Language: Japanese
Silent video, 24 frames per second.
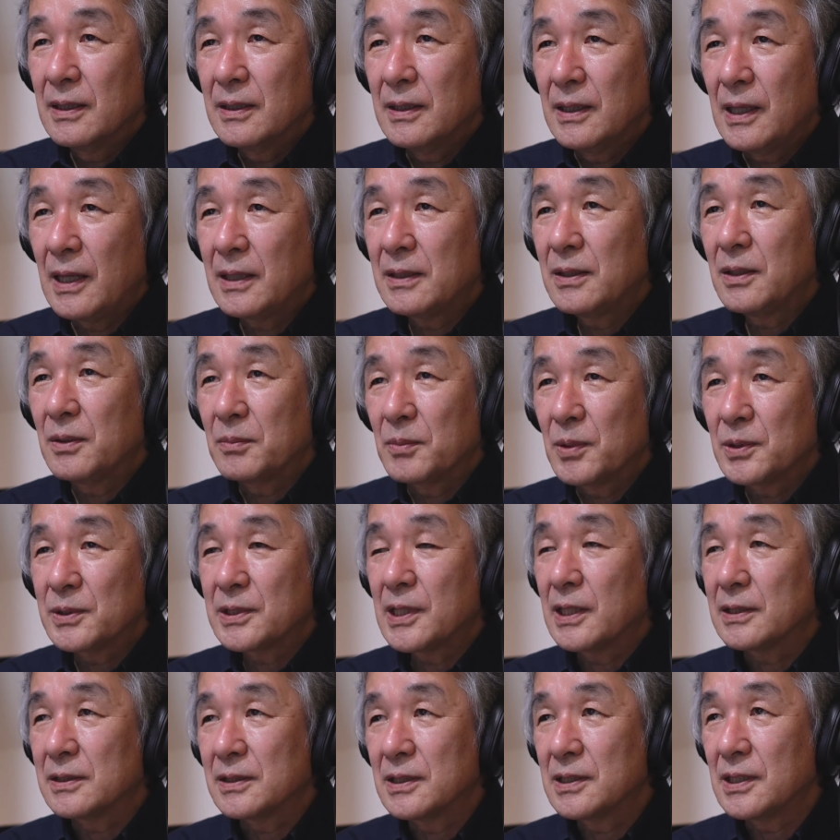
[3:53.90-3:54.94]
何度も
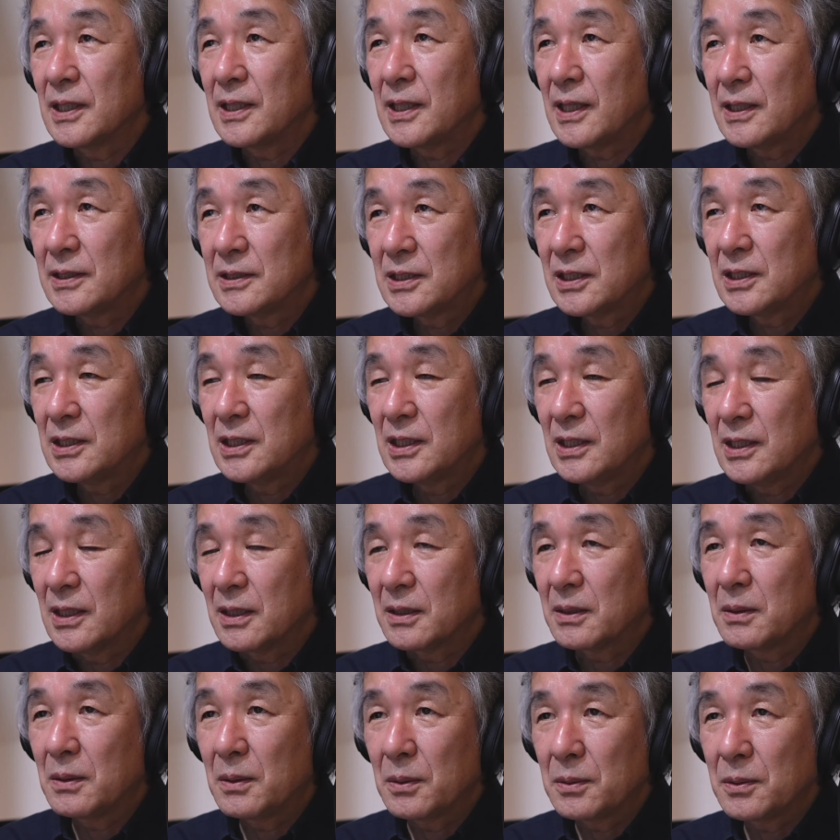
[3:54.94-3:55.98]
撮影し
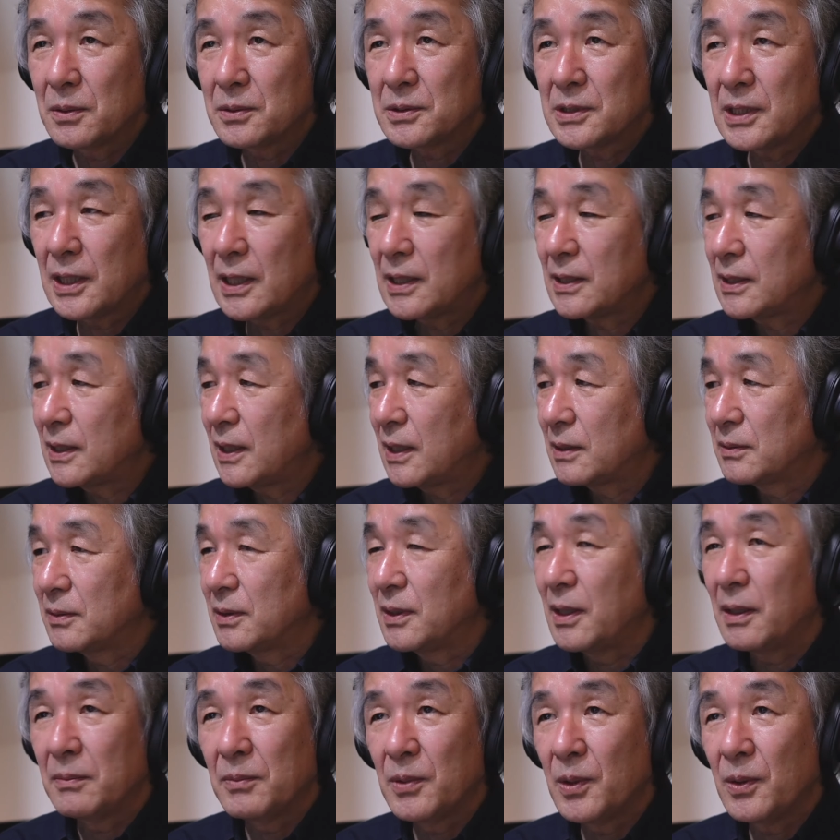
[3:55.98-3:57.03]
このチャンネル
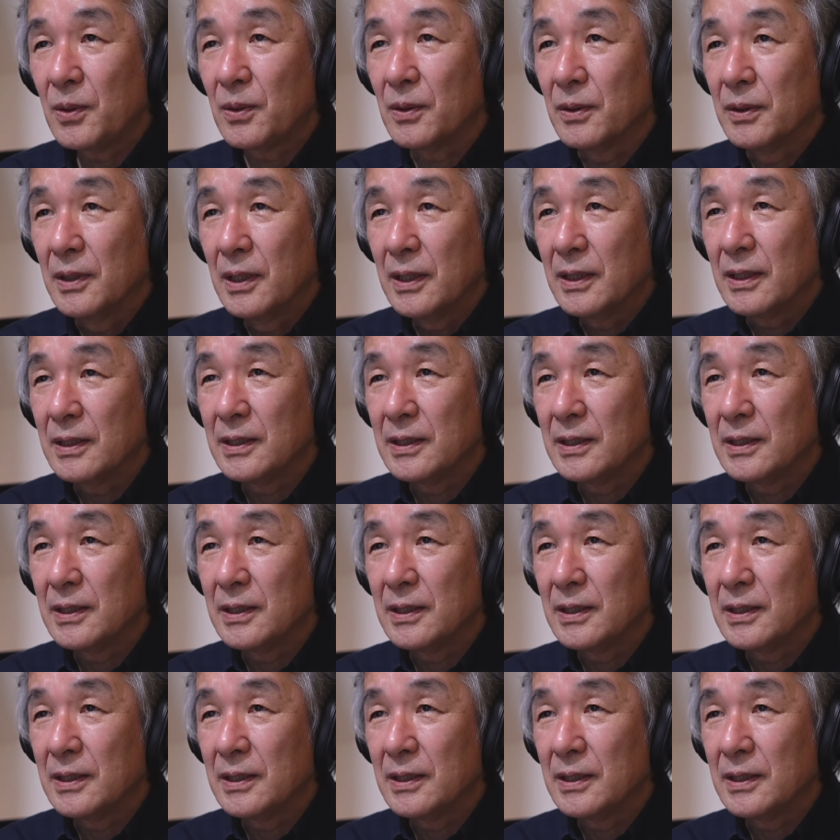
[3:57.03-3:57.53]
でも